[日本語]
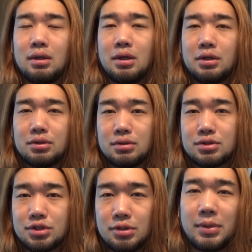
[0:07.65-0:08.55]

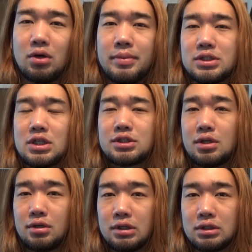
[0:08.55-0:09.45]
YouTuber を目指して
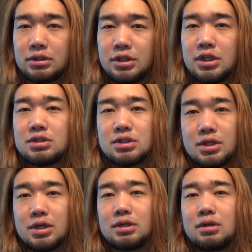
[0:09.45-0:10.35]
る
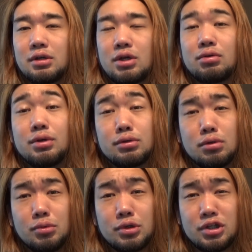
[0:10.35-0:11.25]
キッズ結構いると
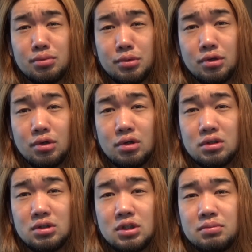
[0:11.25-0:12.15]
思うけども、
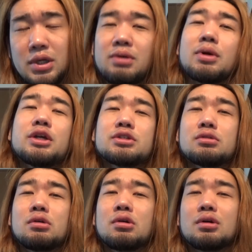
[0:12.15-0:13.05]
まあ、今一
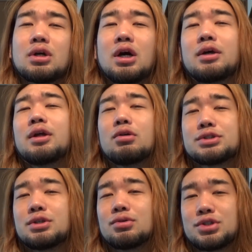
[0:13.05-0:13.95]
度考え直
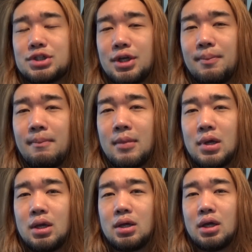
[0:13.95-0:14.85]
してほし
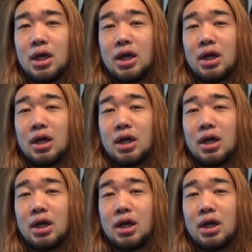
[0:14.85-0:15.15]
い。っていう